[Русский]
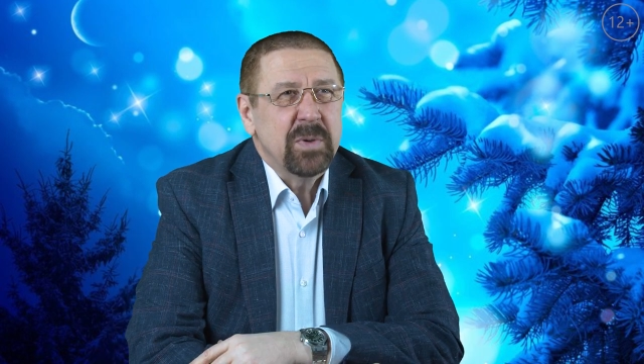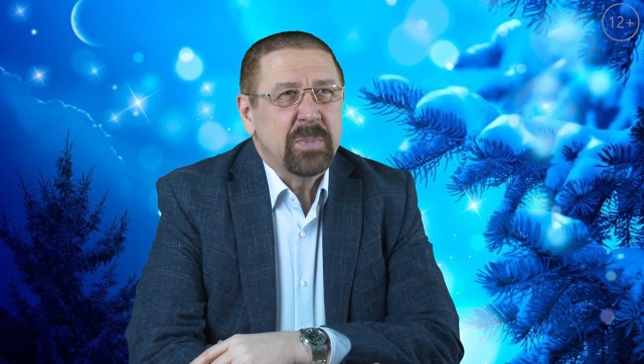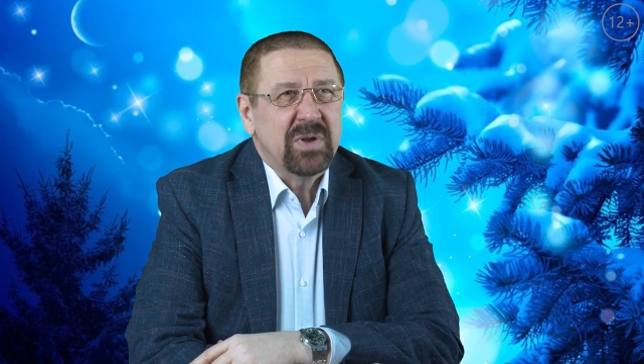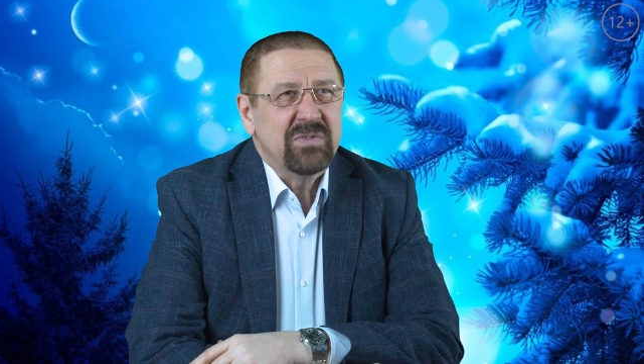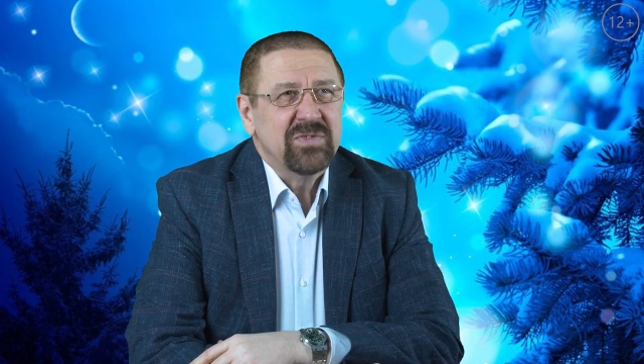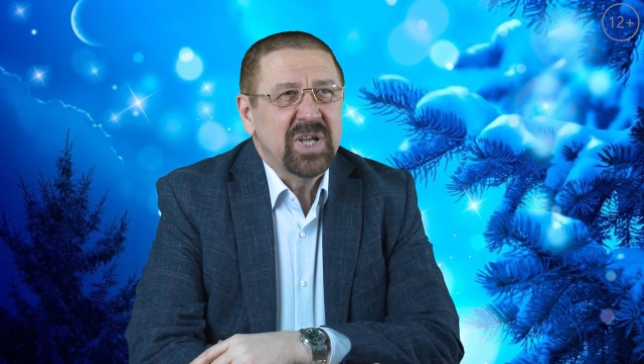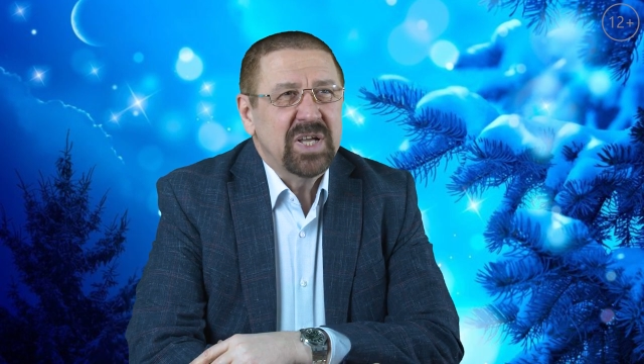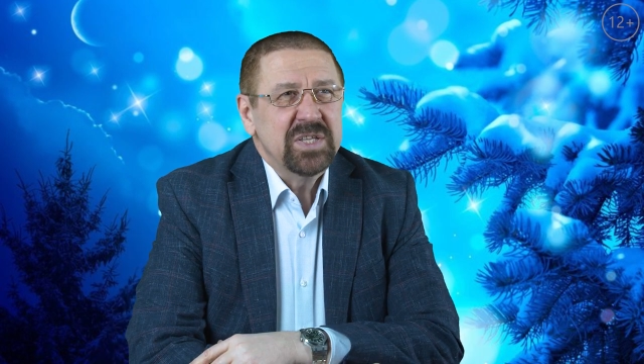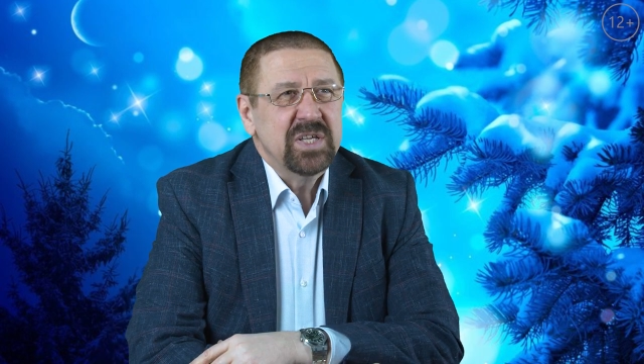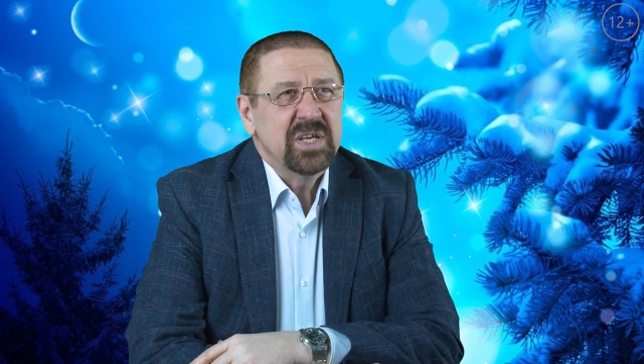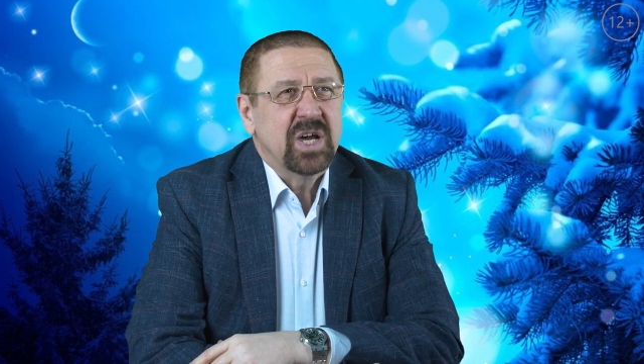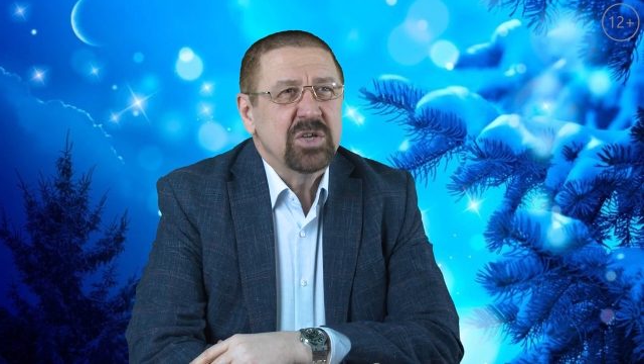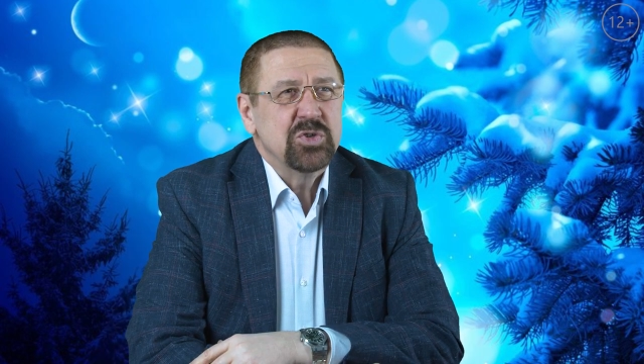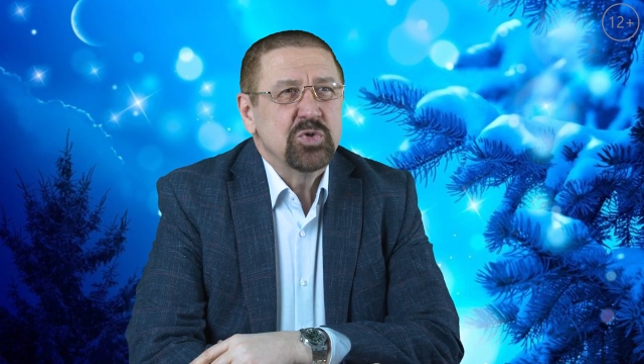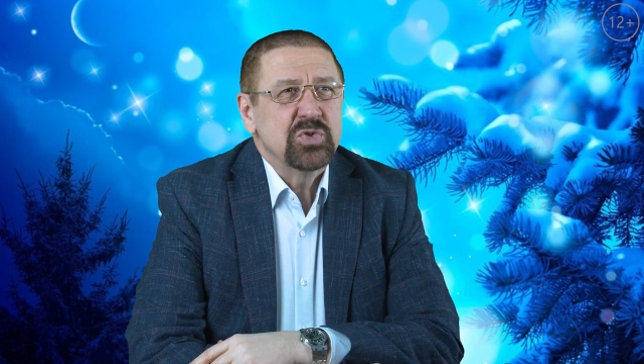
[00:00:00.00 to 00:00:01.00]
оправдания
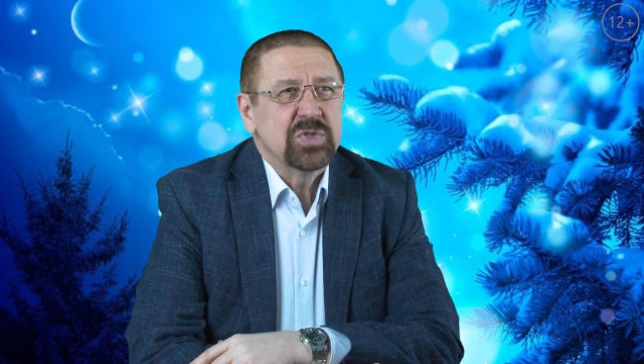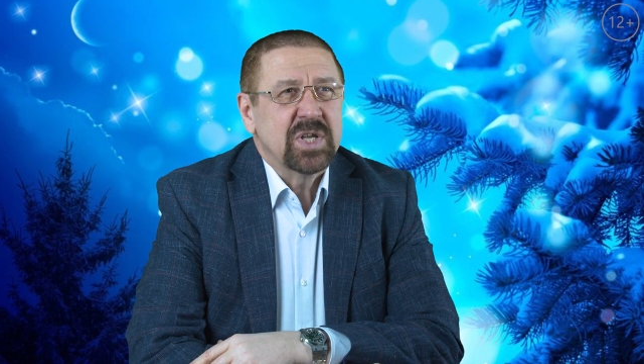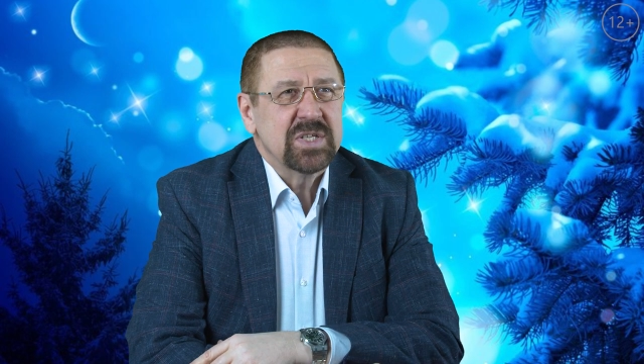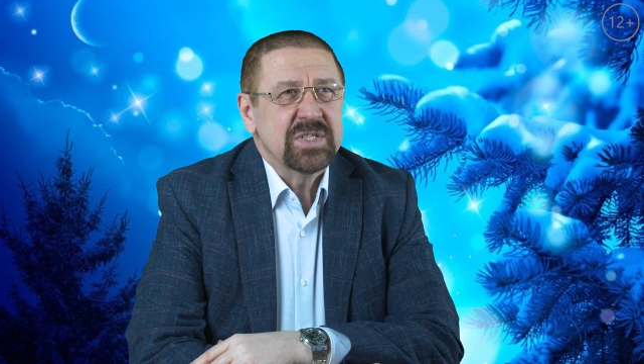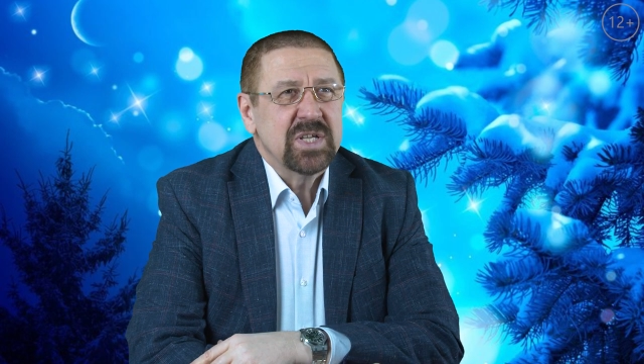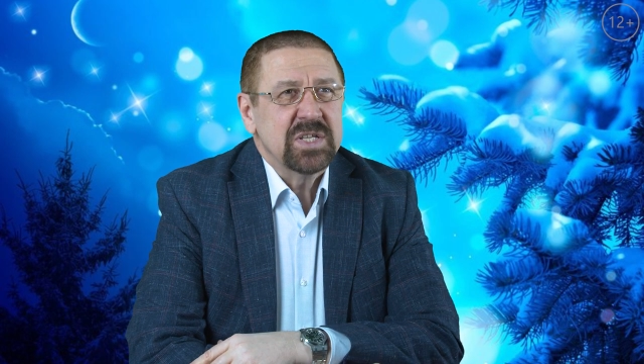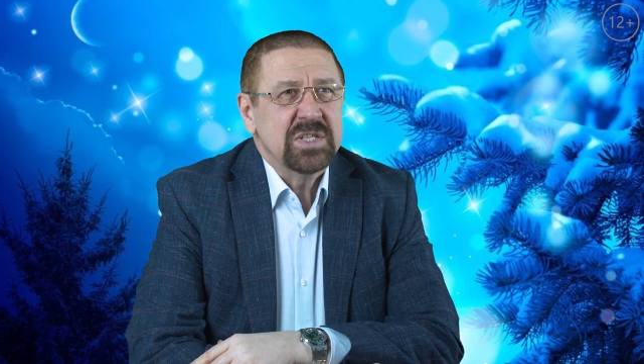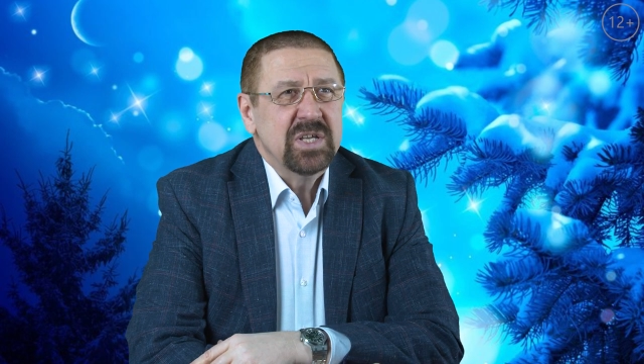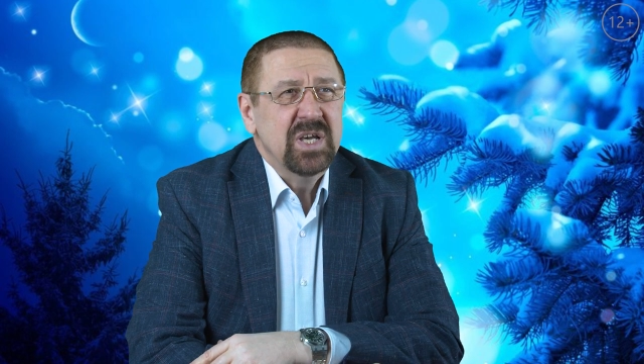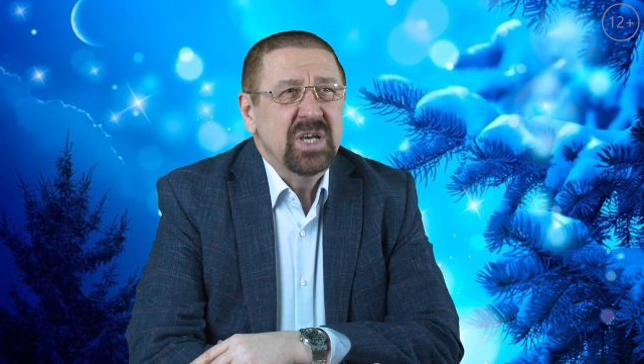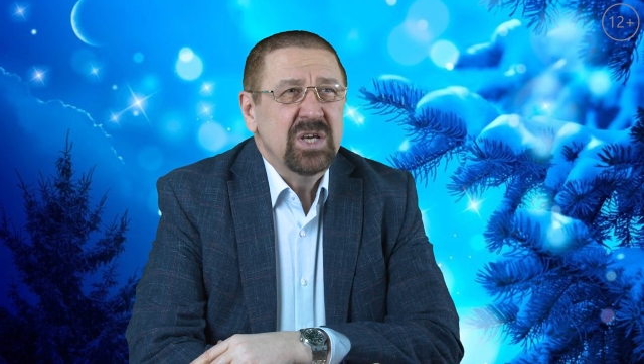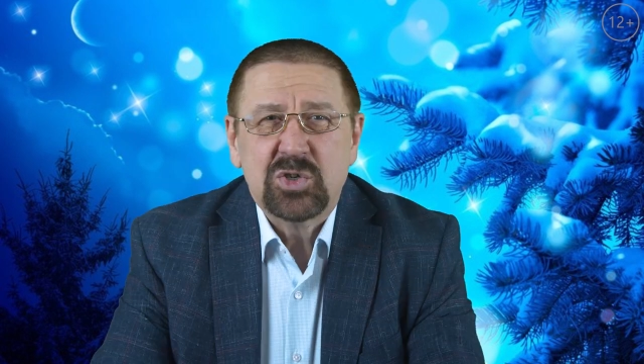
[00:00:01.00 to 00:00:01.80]
хочу сказать,